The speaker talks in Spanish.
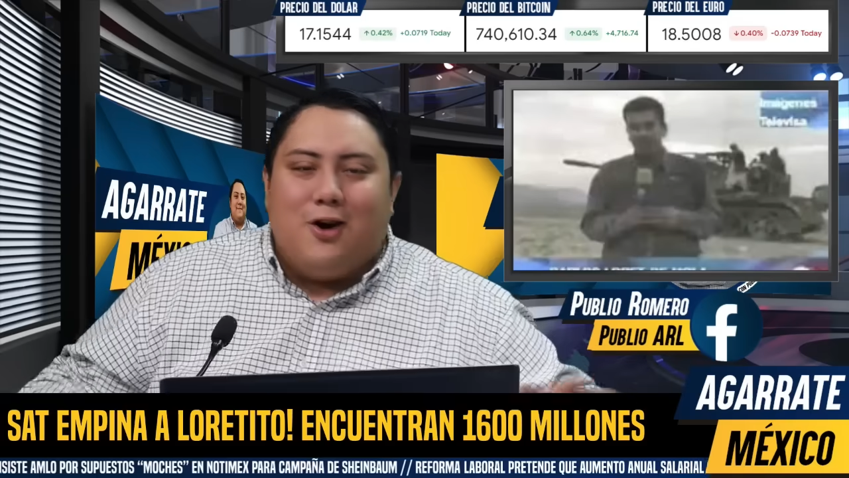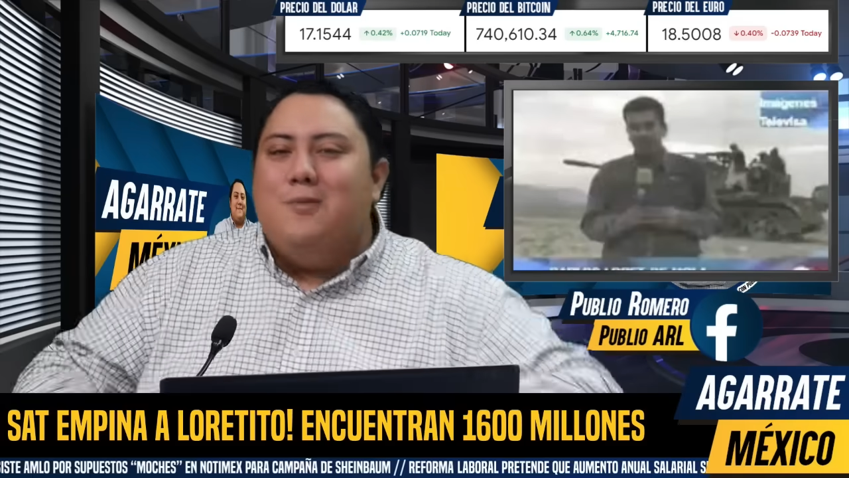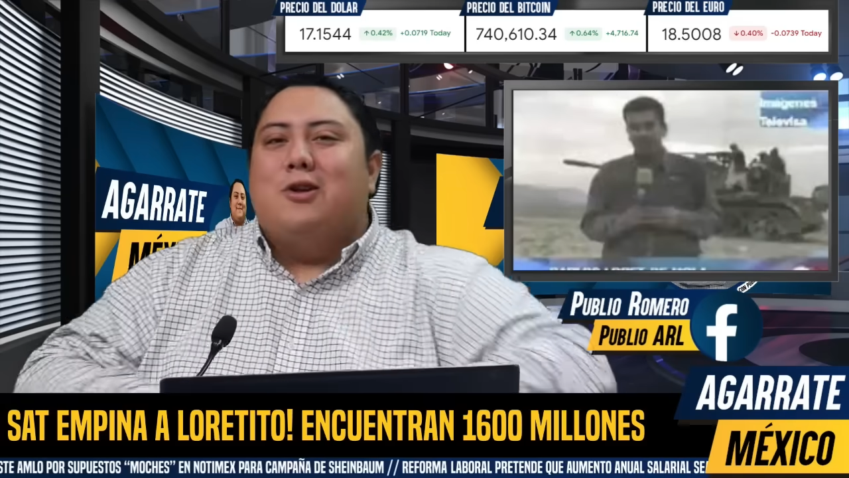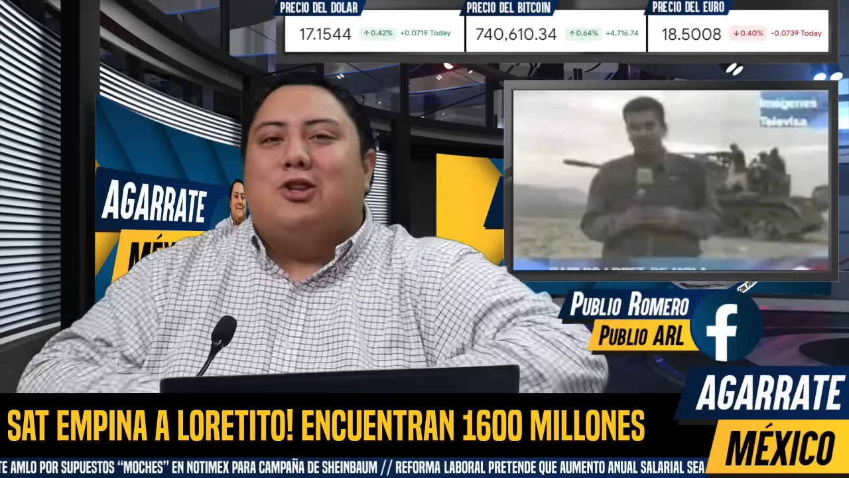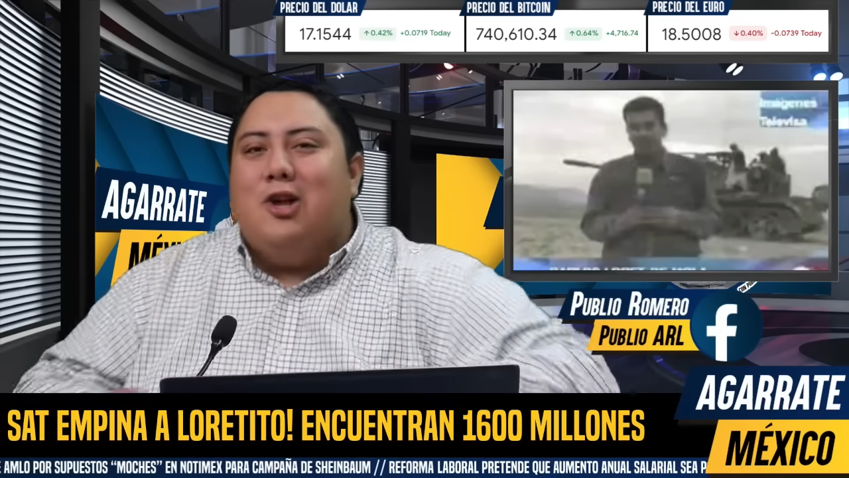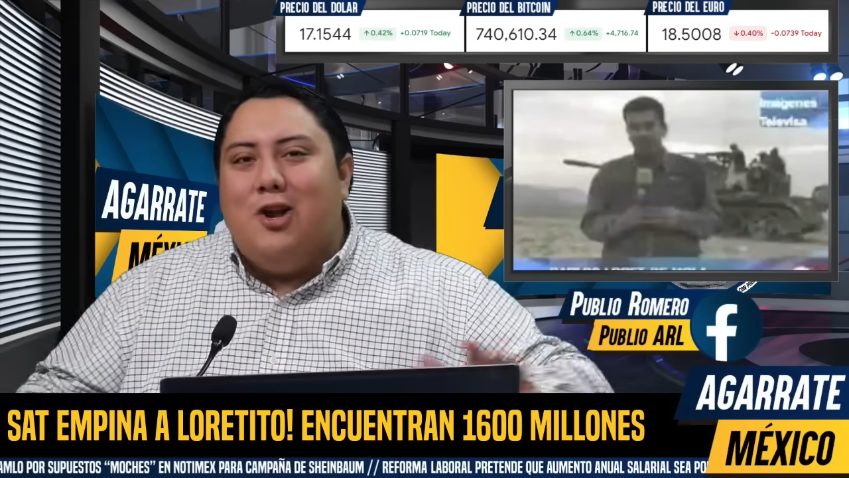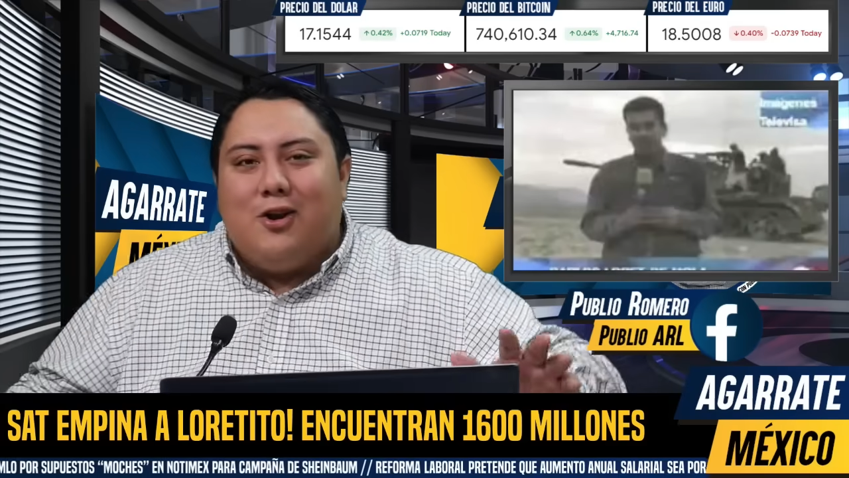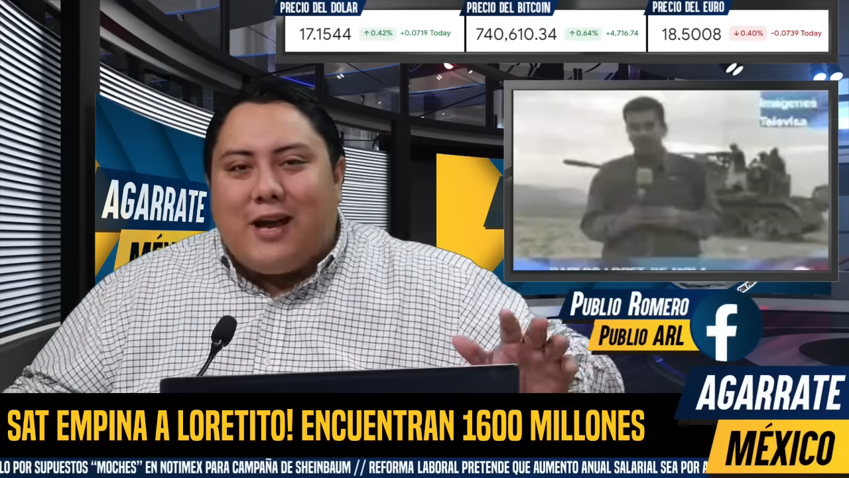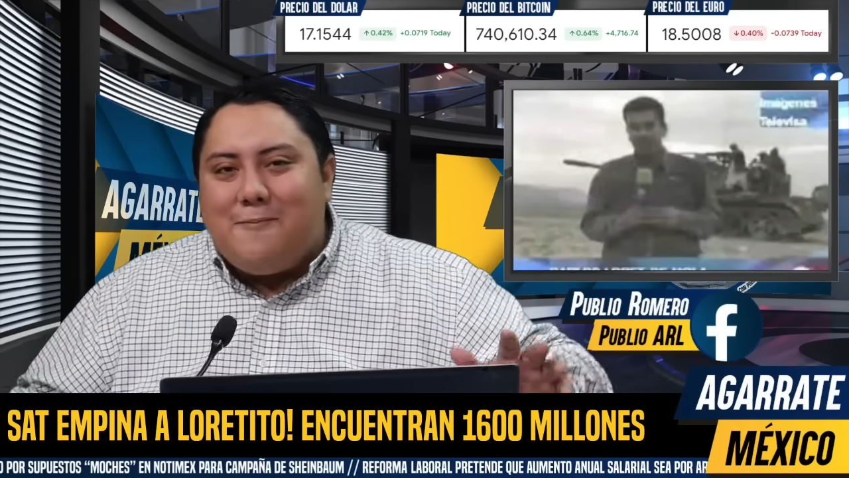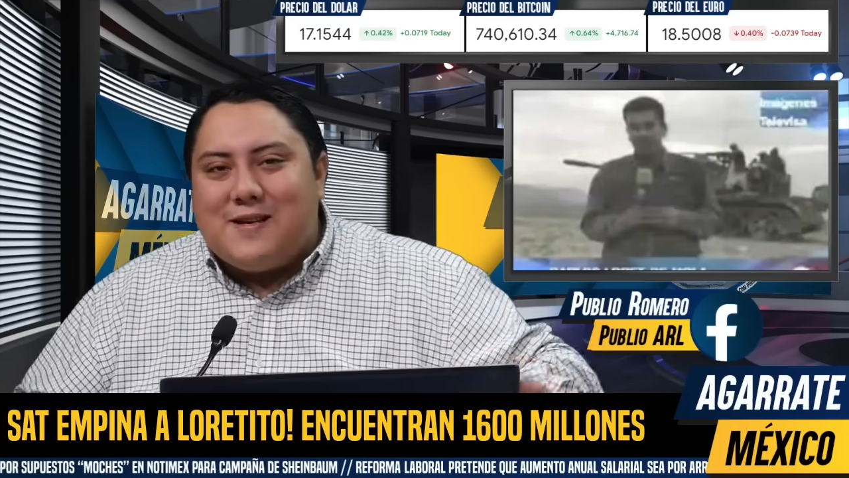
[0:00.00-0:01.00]
como todo
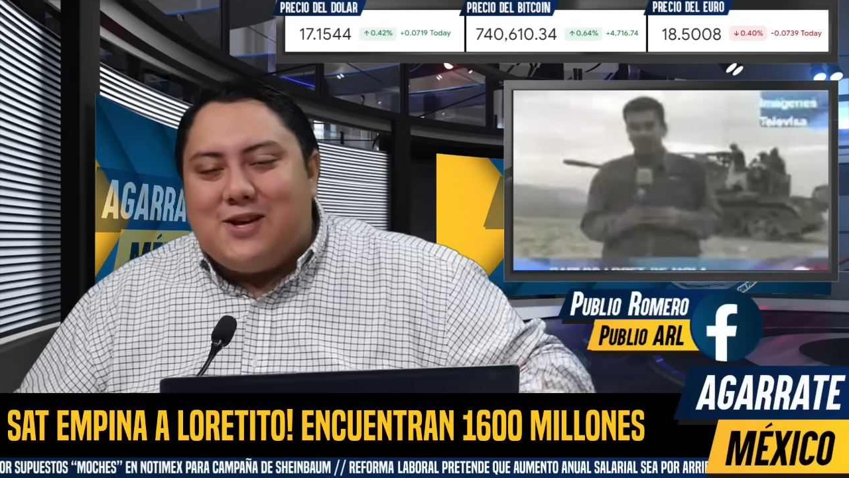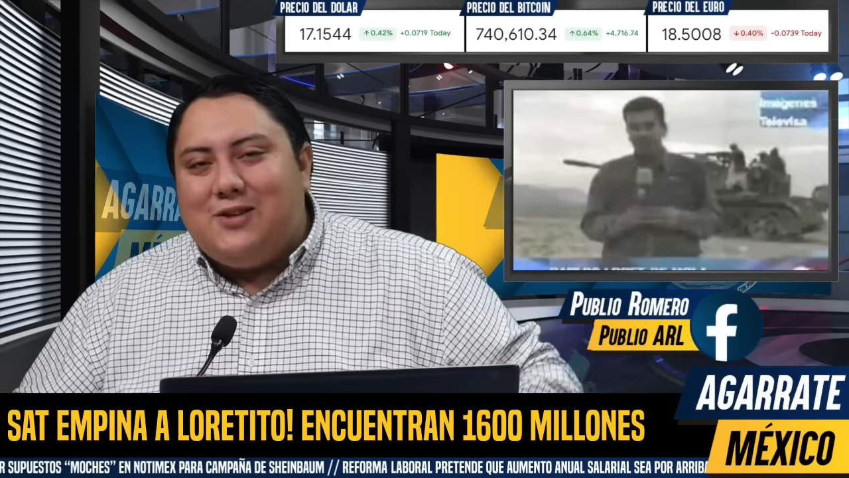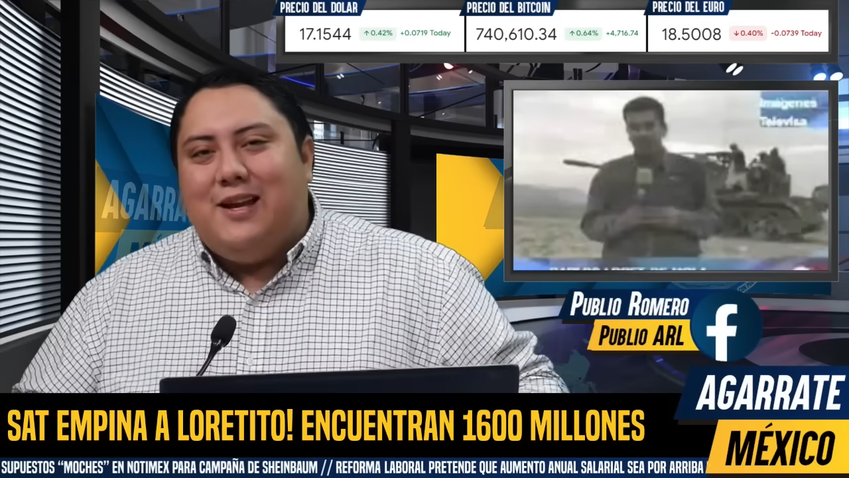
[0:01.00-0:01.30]
lo que ha pasado